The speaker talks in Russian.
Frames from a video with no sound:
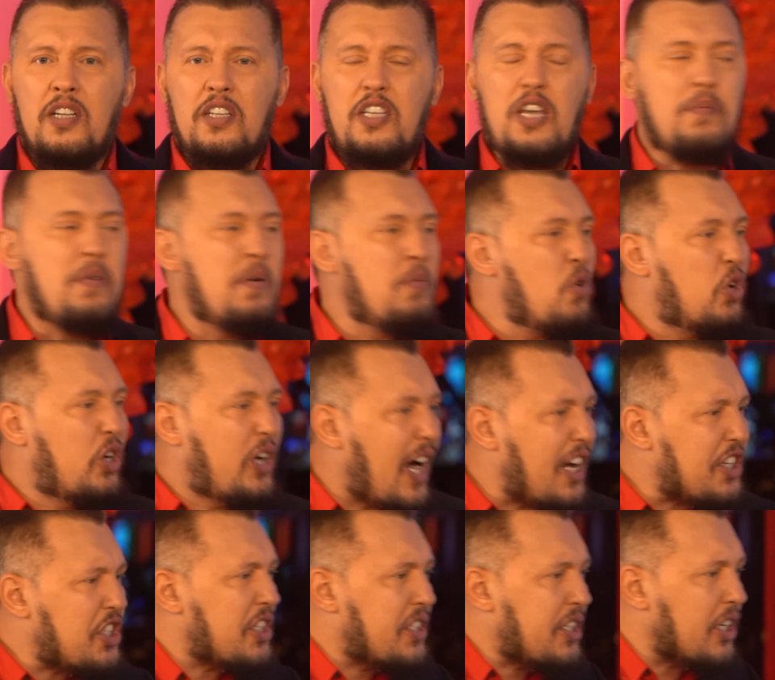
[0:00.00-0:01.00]
тем ему
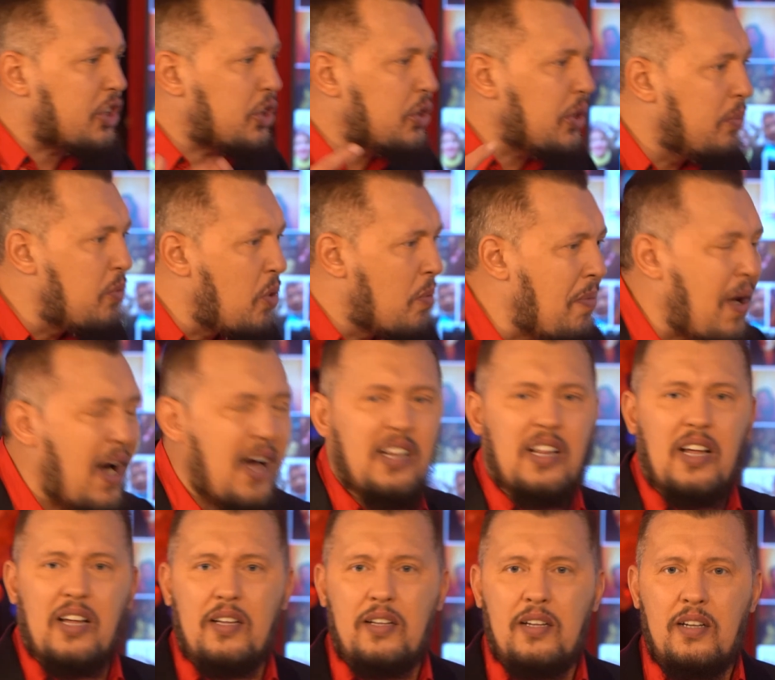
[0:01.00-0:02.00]
кажется, что ему
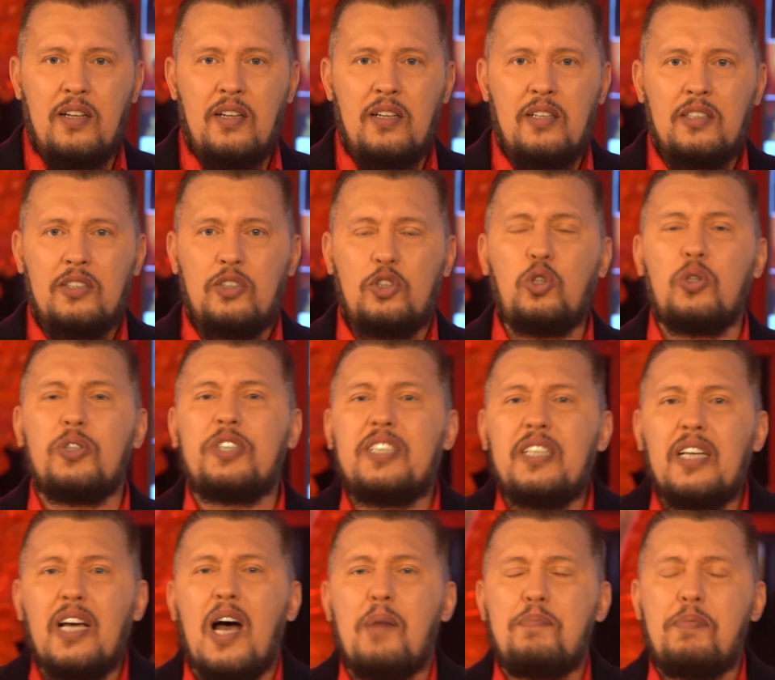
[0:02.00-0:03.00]
мало –
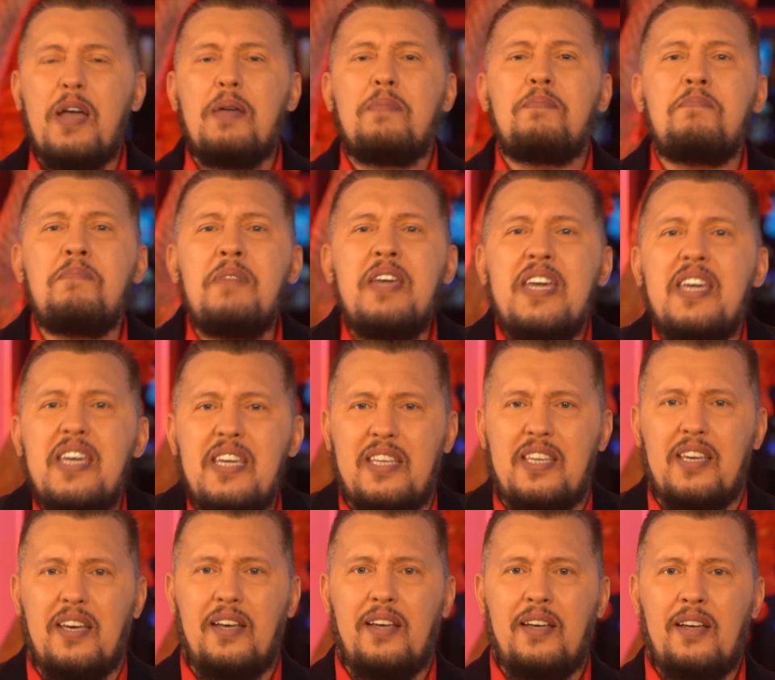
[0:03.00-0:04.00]
Друзья,
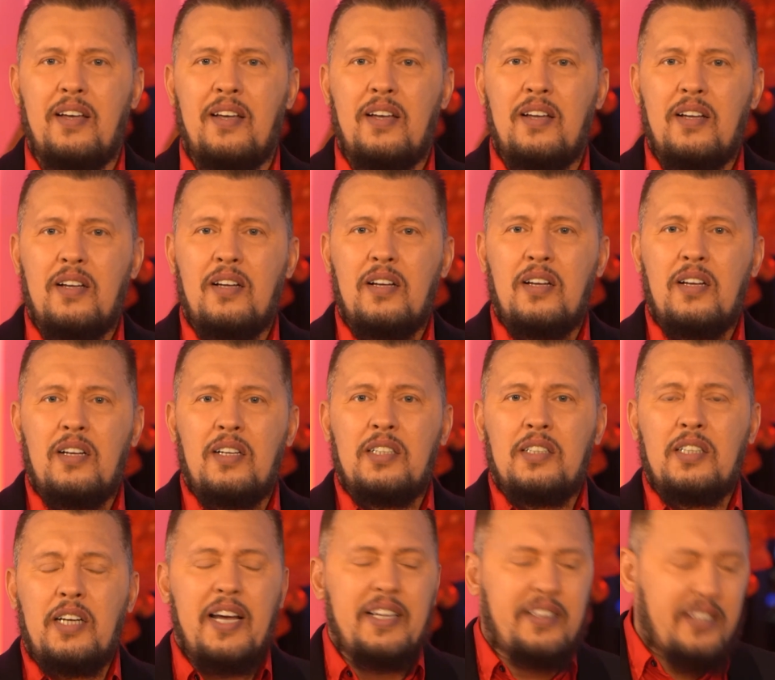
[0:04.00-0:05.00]
поймите,
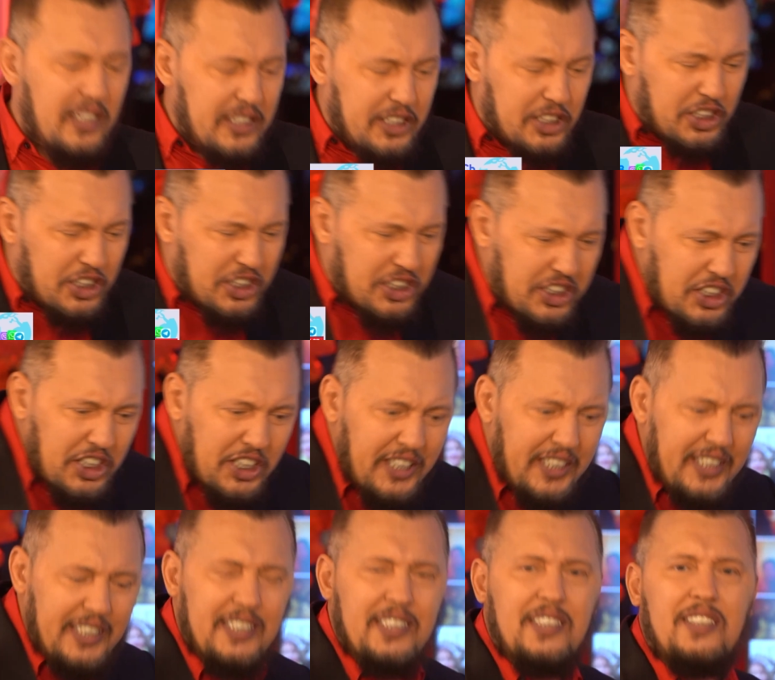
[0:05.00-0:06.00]
это
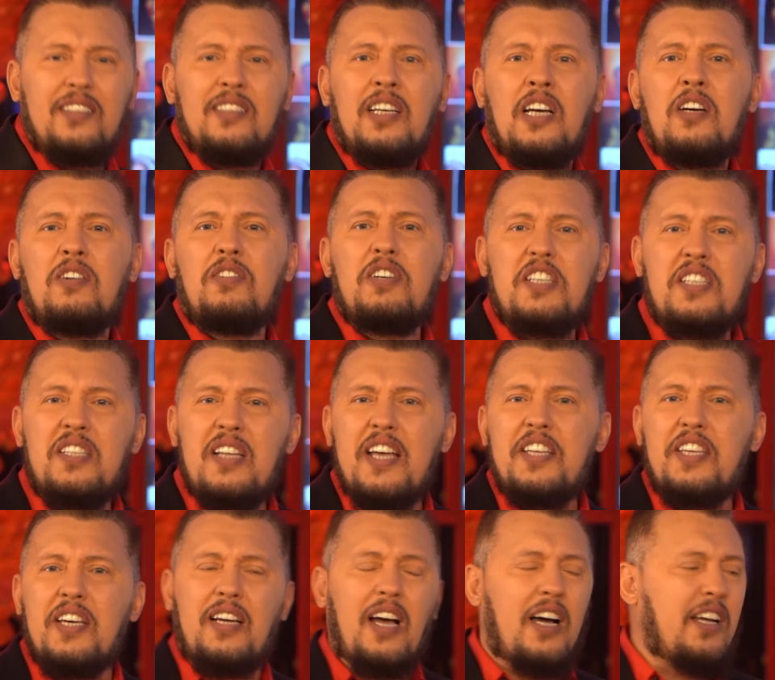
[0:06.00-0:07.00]
жизнь. Вы
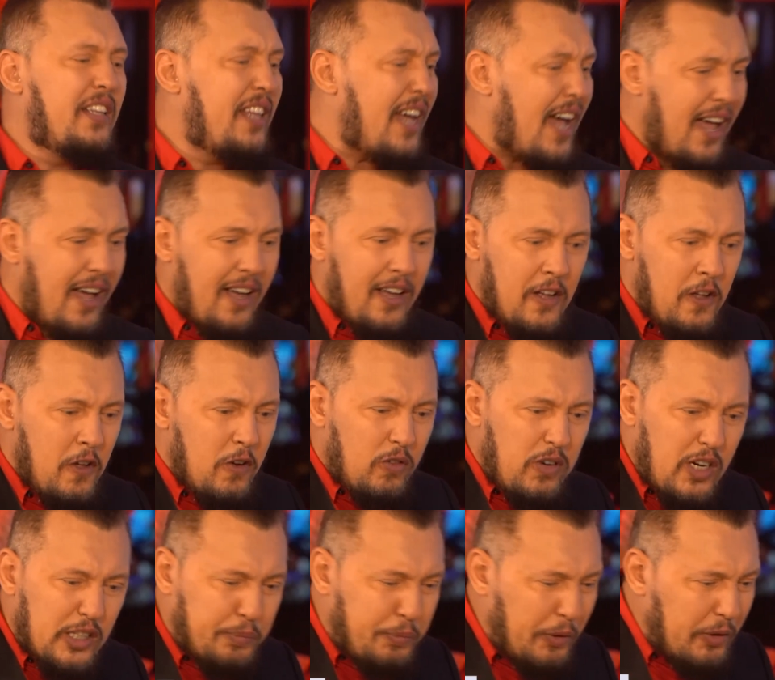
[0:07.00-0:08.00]
знаете, когда
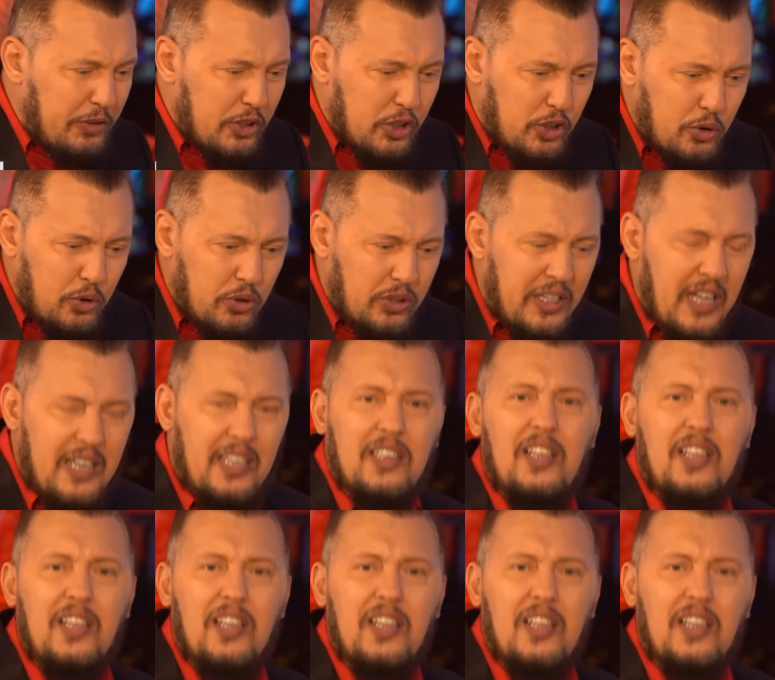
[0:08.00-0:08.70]
вас повезут на